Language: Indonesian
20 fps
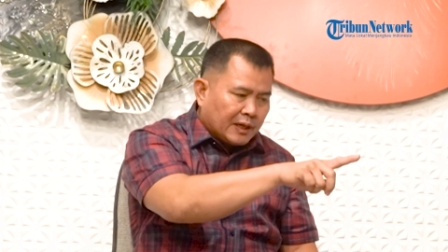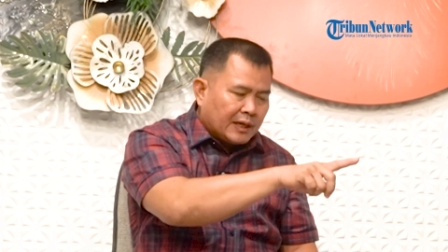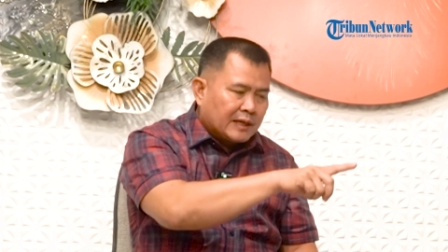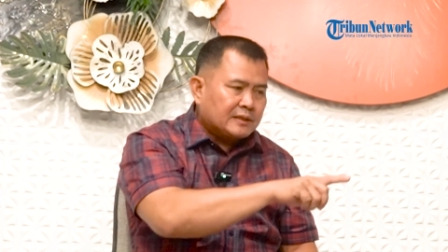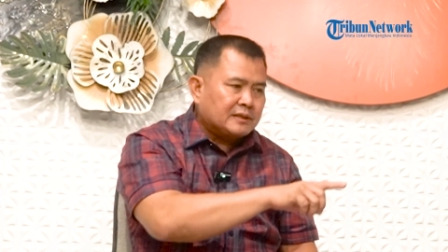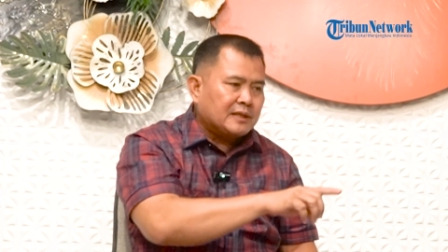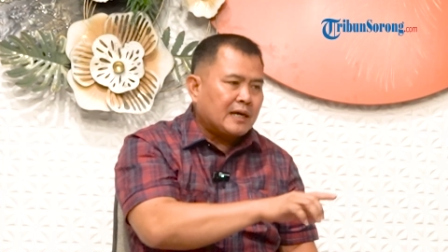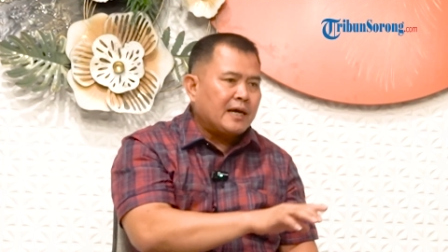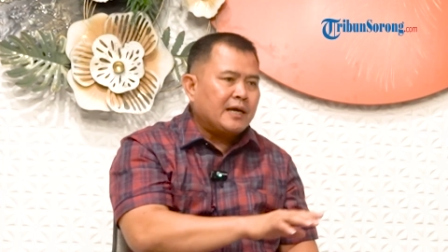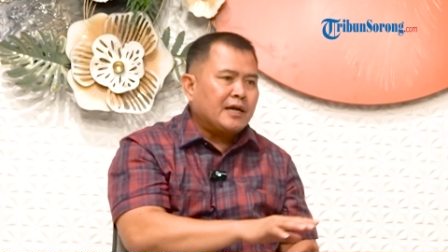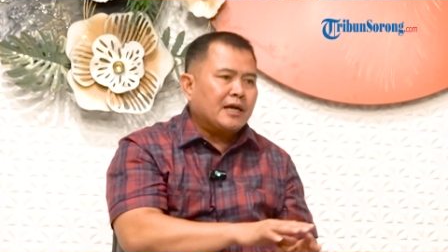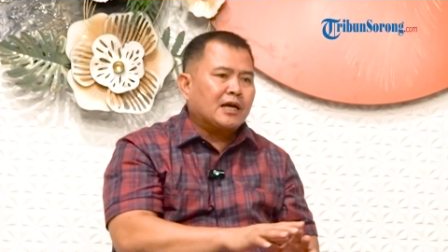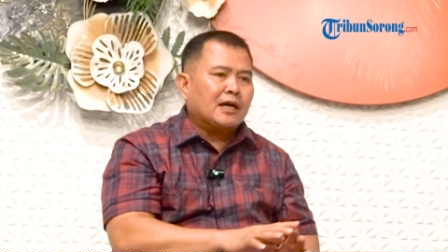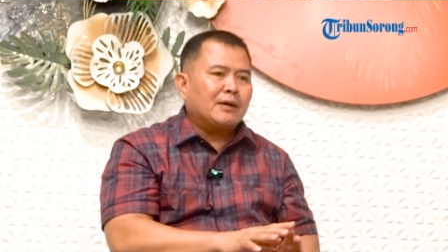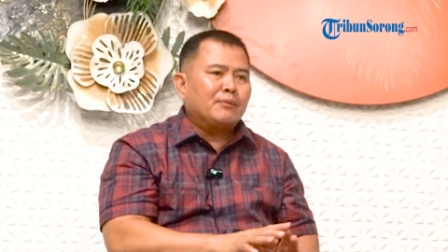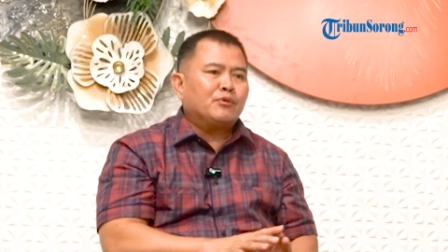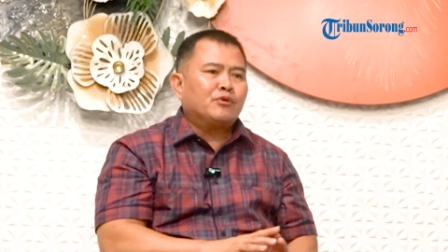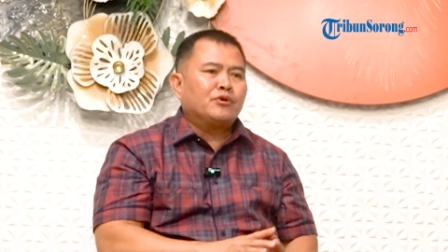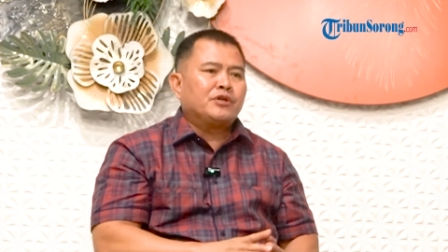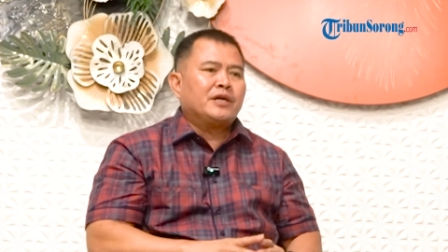Nah, saya
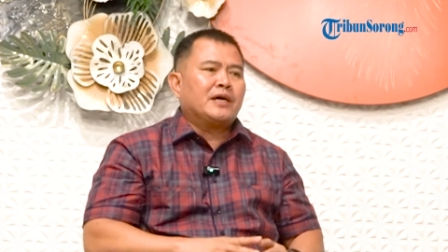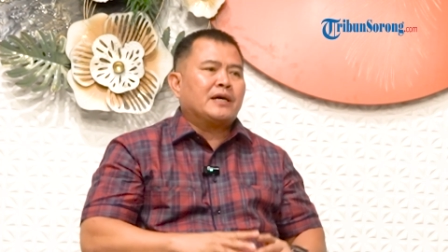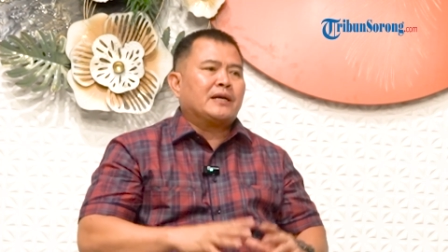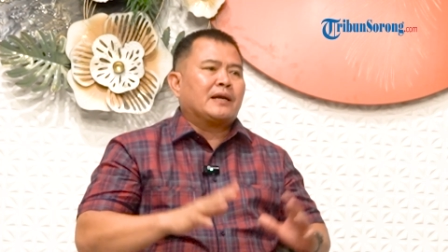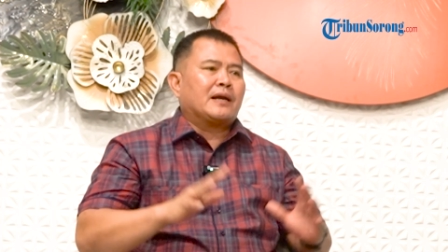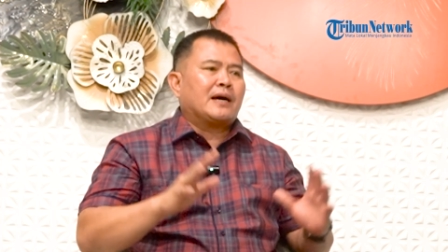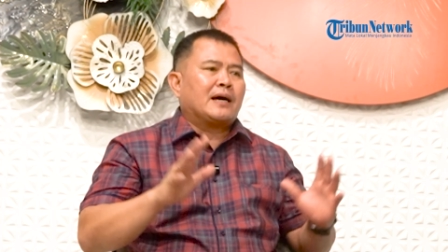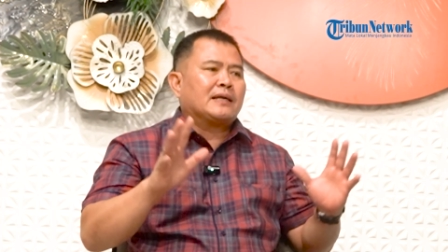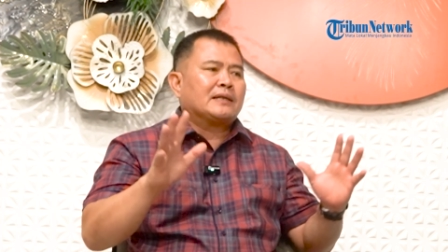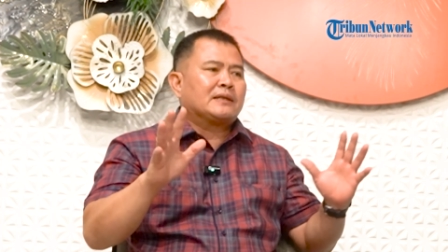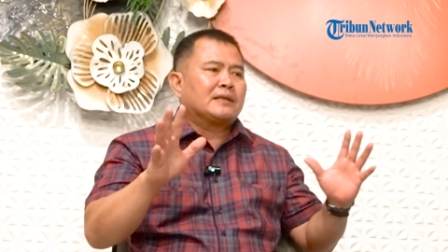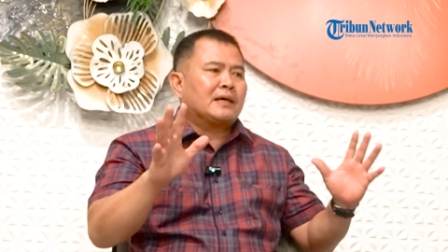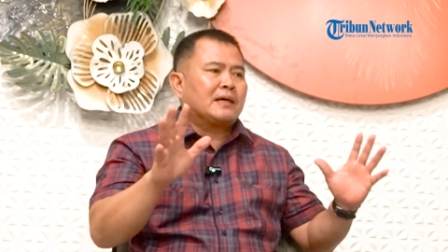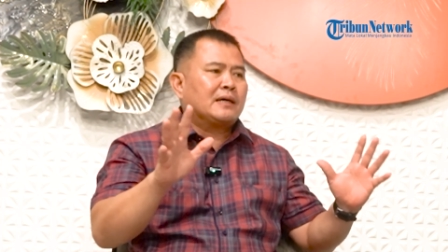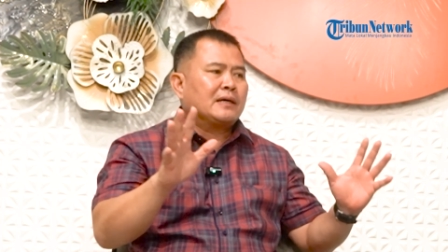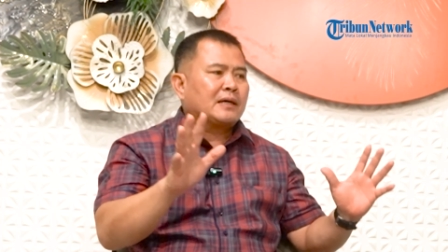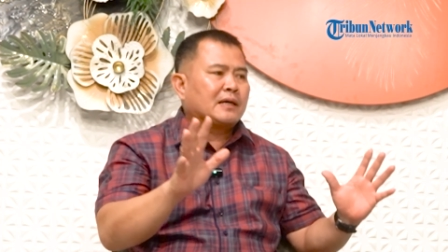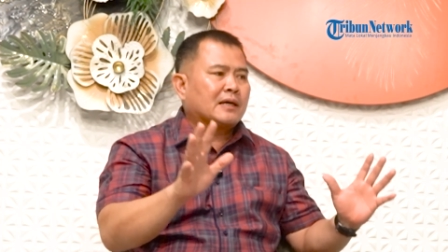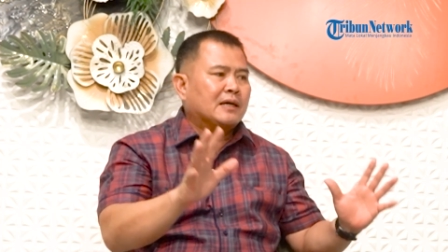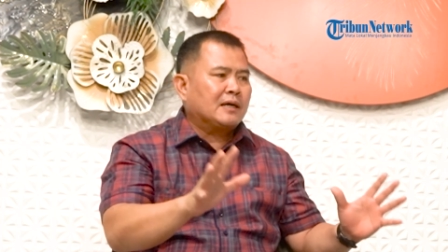kemudian
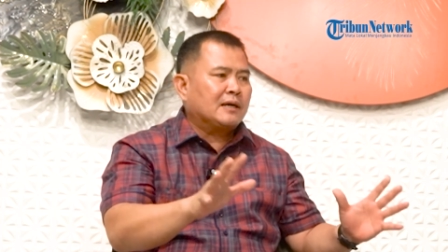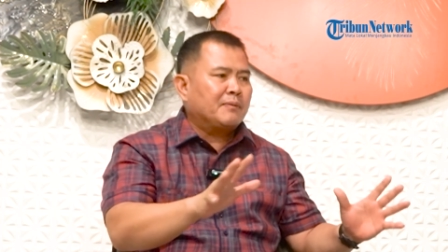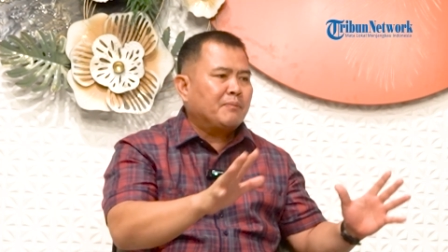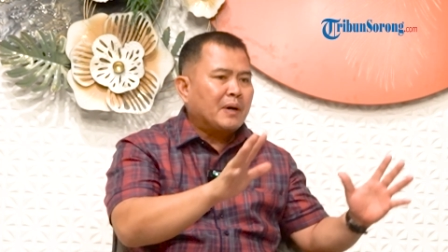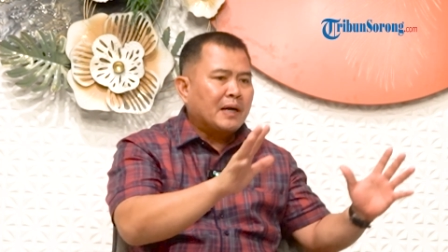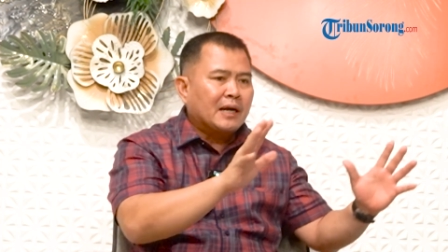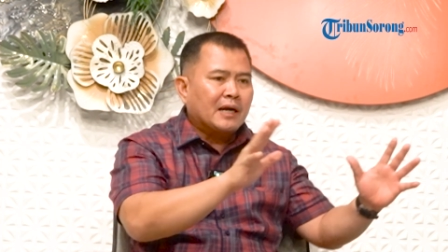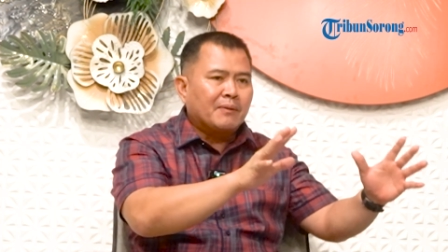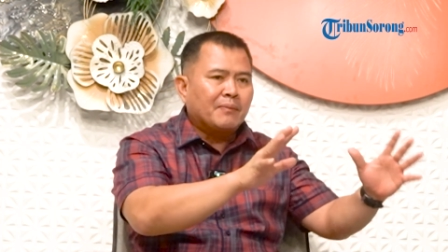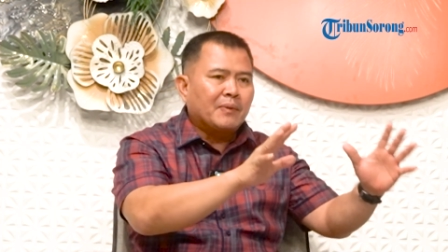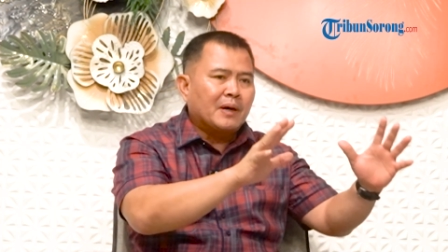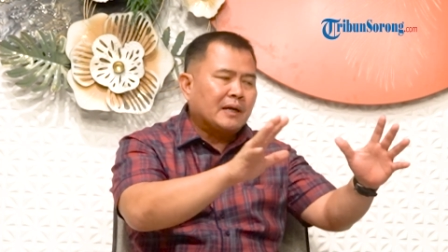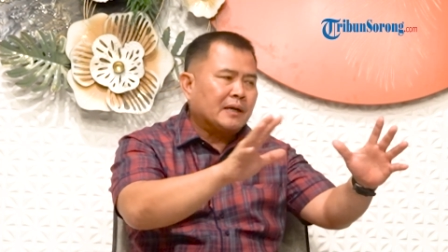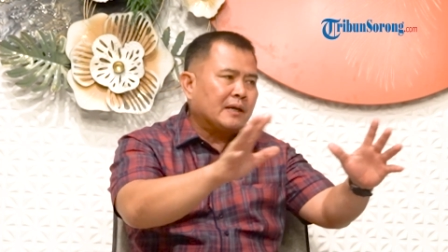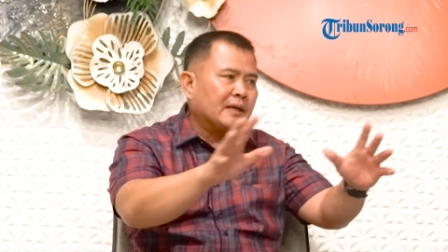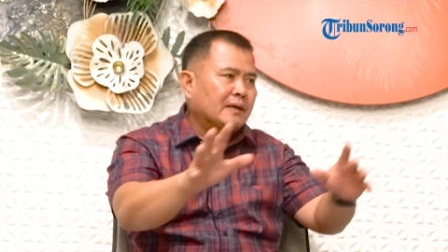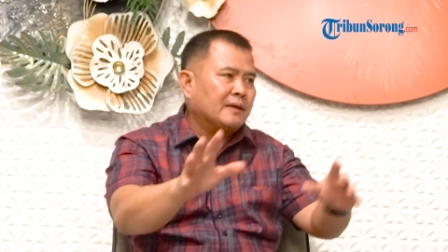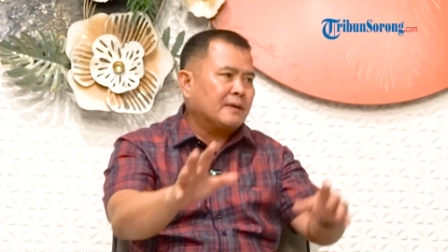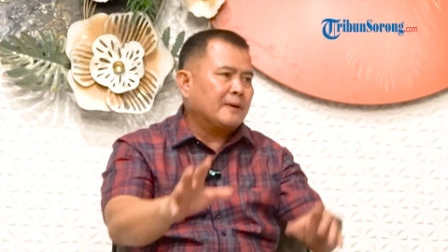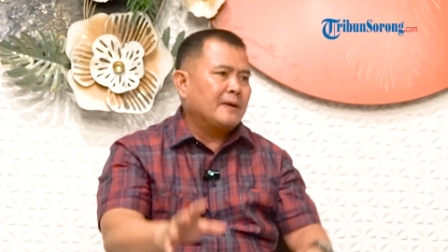datang ke
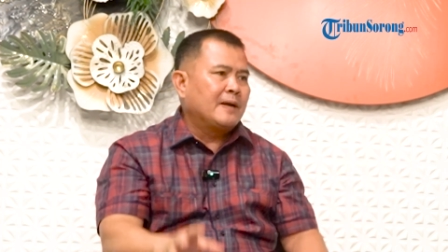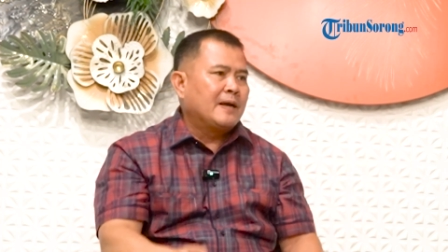mana-mana,